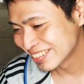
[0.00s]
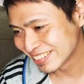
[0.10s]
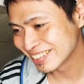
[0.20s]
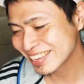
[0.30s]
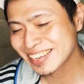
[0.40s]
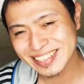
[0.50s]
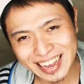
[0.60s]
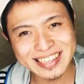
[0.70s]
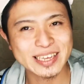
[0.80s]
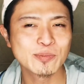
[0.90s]
うん、行き
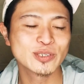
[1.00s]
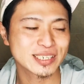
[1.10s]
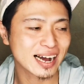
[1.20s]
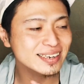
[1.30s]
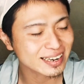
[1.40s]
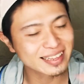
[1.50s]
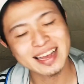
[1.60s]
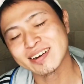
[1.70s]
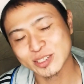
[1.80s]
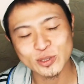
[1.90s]
たいって気持ちがあるか
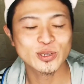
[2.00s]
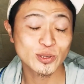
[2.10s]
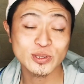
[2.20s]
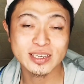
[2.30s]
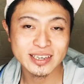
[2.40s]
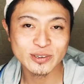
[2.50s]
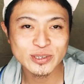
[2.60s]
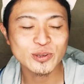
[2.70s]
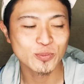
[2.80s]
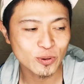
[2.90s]
ないかはちょっと人によ
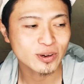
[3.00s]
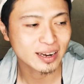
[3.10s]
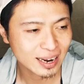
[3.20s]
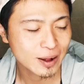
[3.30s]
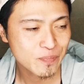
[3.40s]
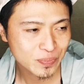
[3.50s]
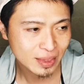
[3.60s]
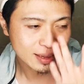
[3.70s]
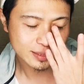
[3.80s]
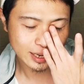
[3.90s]
ると思うから
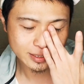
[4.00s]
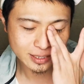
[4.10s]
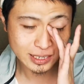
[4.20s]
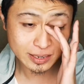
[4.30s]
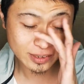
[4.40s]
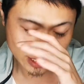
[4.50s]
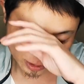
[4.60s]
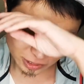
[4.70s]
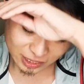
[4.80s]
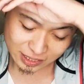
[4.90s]
たひるちゃんは
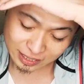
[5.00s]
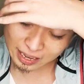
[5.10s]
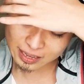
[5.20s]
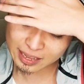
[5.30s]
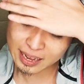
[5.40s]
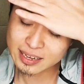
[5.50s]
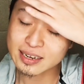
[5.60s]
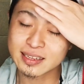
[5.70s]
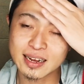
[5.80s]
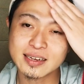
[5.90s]
正直ねないか
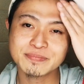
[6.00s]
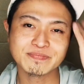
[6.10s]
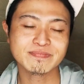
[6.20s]
な